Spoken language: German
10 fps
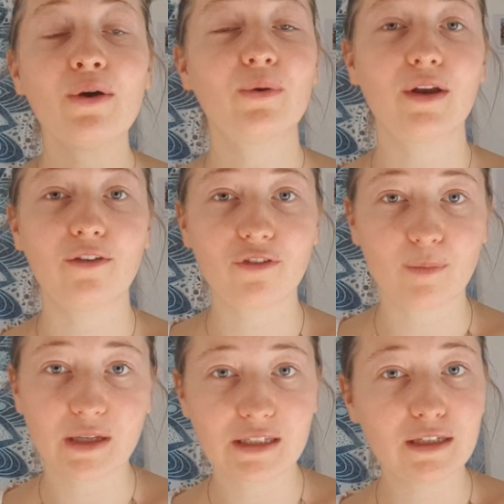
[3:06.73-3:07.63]
oder
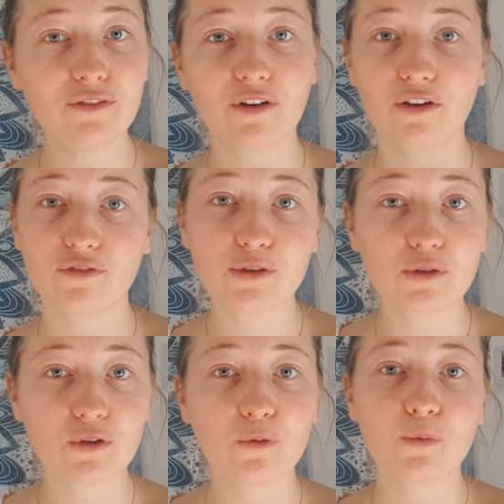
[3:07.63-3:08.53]
informativ auf
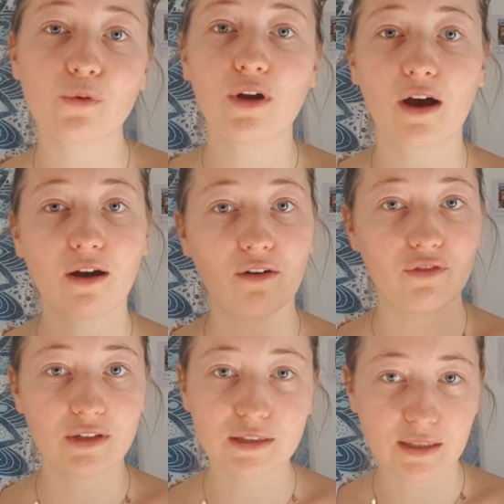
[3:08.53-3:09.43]
YouTube oder auch
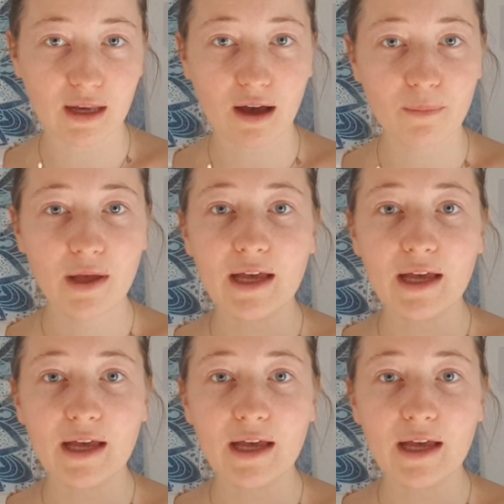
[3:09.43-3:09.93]
auf Instagram,